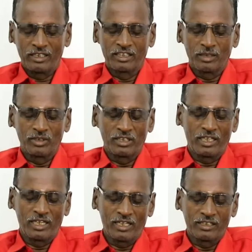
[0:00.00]
அதே
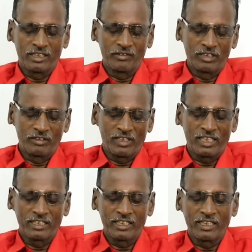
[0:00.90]
சமயத்தில் ஏழரை சனி விட்டு
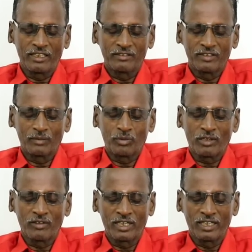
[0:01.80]
விலகிட்டீங்க
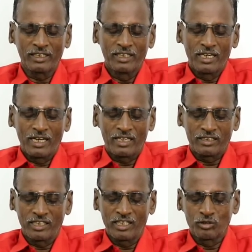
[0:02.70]
பரவாயில்ல
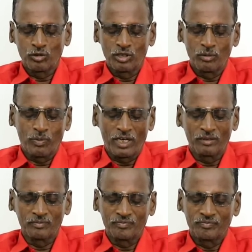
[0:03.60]
அசையா சொத்து
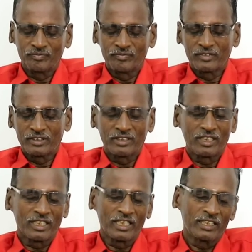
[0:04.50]
பணம்
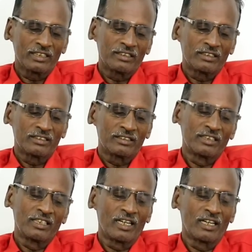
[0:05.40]
நகை
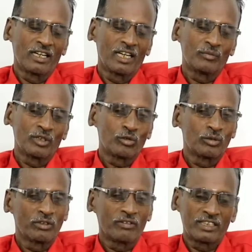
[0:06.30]
இது எல்லாமே
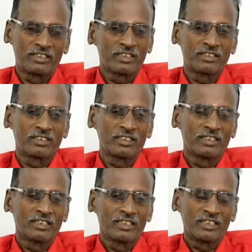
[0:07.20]
கொண்டு போய் வச்சாச்சு
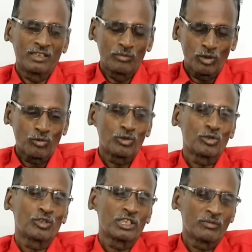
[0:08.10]
இனிமேல்
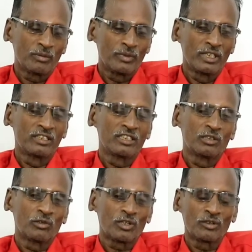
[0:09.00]
கொஞ்சம் கொஞ்சமாக
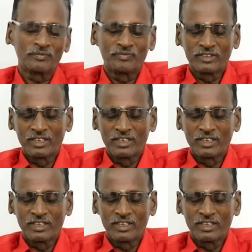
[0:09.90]
மீட்டுக்கிட்டு வரணும்